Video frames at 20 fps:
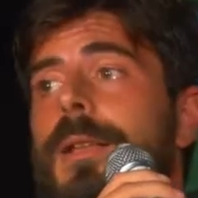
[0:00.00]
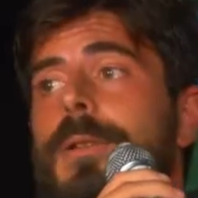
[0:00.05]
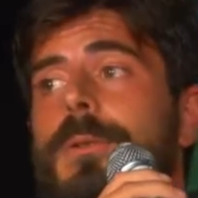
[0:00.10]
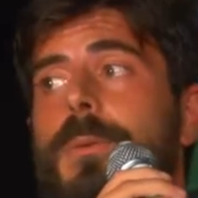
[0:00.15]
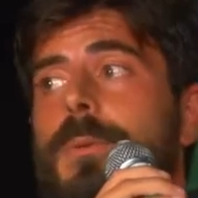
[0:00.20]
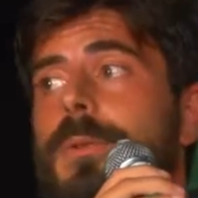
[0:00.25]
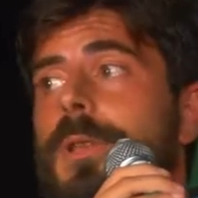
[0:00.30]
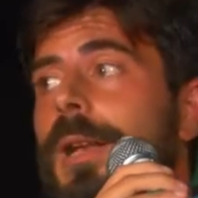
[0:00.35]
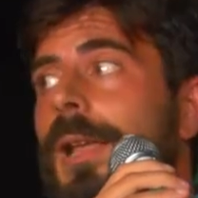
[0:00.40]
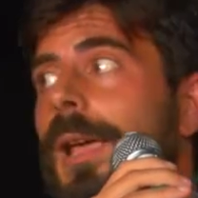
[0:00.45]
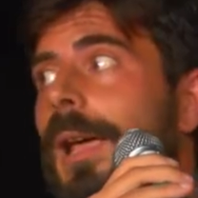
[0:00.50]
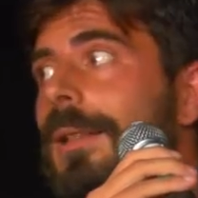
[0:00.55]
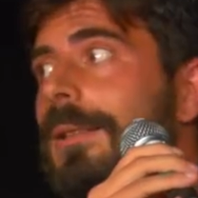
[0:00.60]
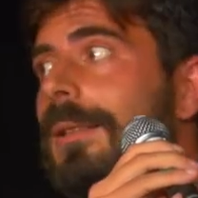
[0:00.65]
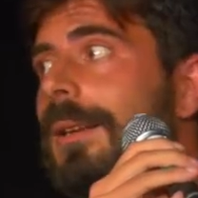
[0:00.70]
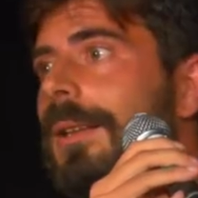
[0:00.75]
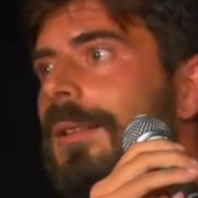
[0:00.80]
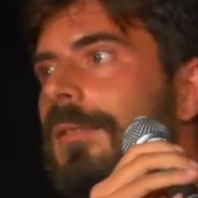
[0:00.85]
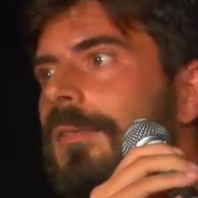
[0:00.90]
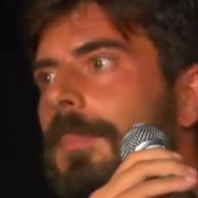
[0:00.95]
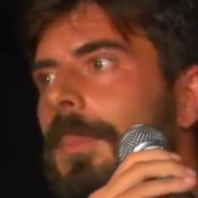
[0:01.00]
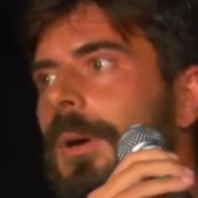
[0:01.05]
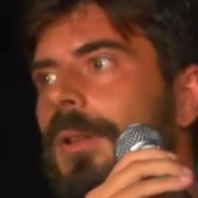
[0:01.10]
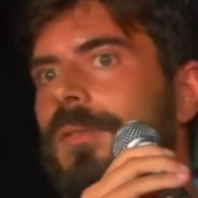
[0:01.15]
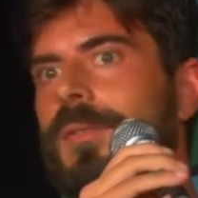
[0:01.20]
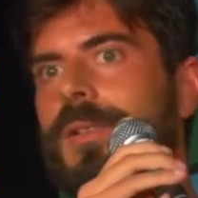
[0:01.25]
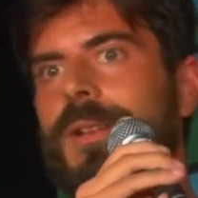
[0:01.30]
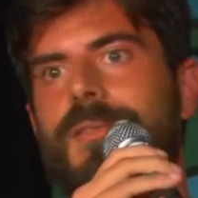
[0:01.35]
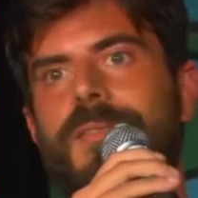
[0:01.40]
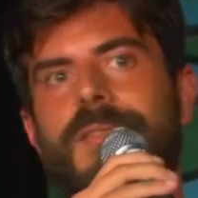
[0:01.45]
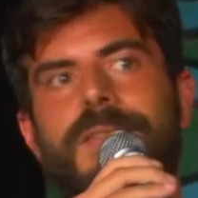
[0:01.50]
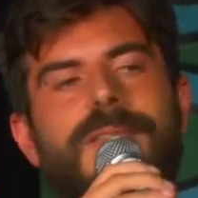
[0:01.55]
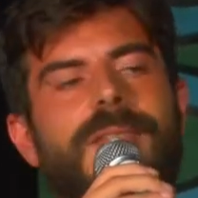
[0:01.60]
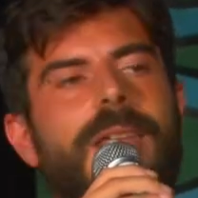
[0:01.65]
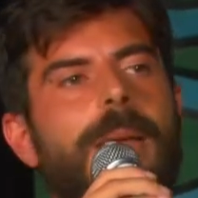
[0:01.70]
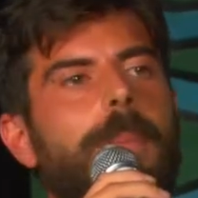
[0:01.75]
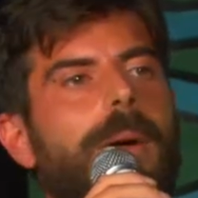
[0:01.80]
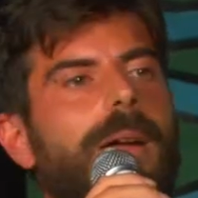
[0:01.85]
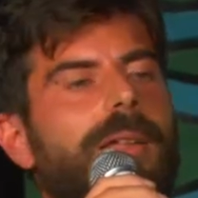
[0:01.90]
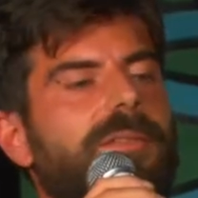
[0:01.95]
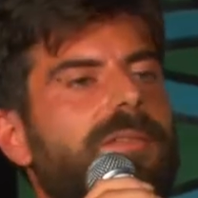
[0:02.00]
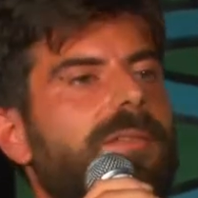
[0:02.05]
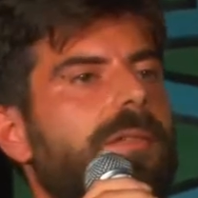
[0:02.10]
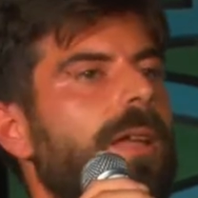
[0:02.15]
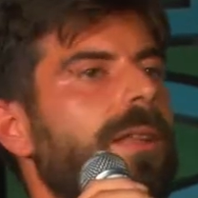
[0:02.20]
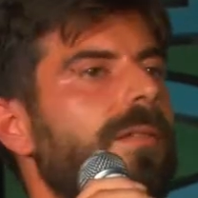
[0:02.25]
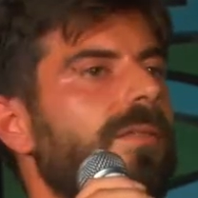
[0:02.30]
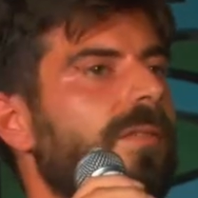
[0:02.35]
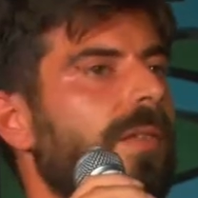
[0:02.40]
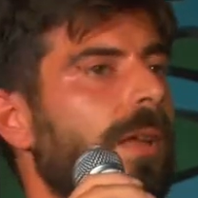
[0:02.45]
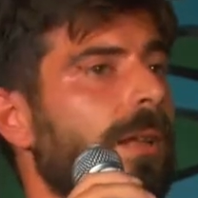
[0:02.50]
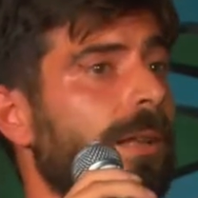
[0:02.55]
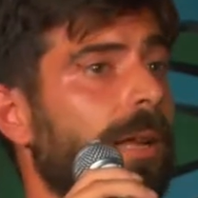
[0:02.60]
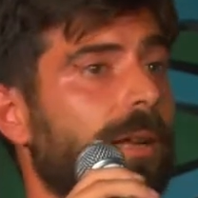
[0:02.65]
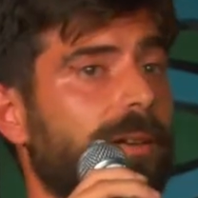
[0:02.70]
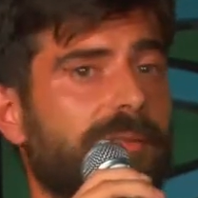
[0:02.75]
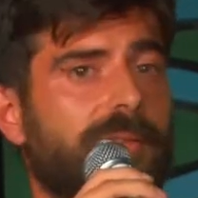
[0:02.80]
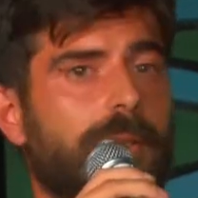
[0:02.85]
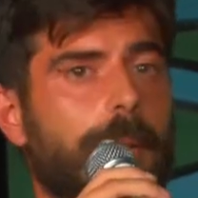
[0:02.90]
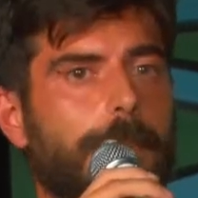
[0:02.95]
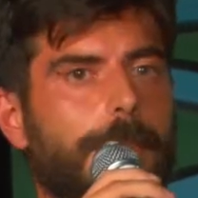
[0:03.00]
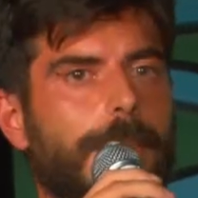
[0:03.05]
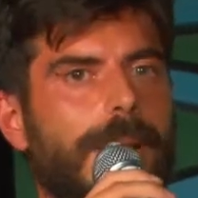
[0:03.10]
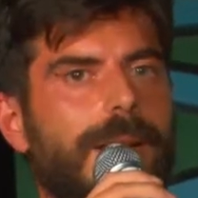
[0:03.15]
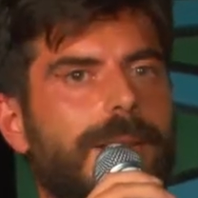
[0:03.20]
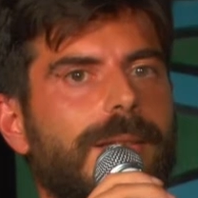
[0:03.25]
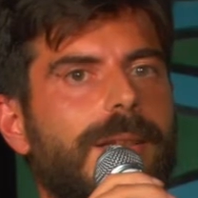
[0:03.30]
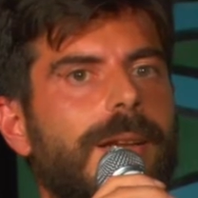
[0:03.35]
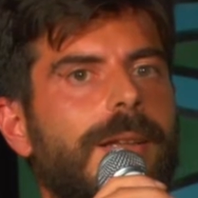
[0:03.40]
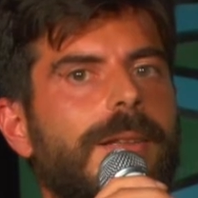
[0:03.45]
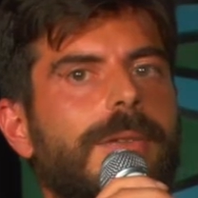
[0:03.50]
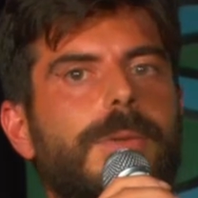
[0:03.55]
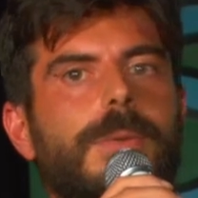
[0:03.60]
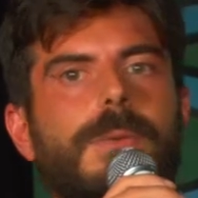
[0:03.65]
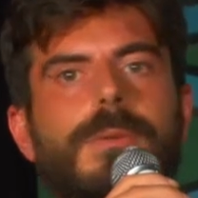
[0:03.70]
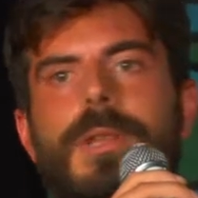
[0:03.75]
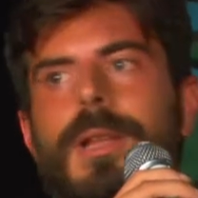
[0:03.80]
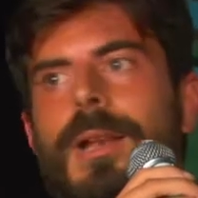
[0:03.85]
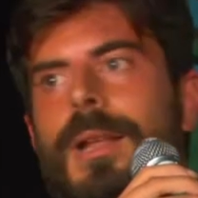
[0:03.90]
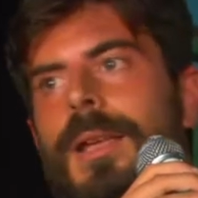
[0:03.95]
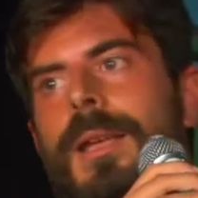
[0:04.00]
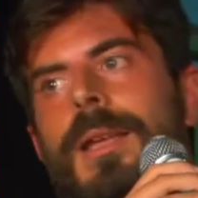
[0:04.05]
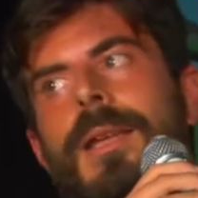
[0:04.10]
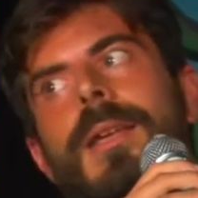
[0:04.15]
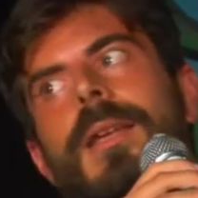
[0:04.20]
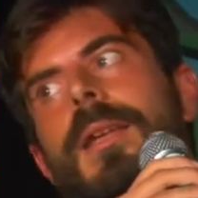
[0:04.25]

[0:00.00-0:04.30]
tutte le altre risposte del sistema senza andarsi a perdere in tutte le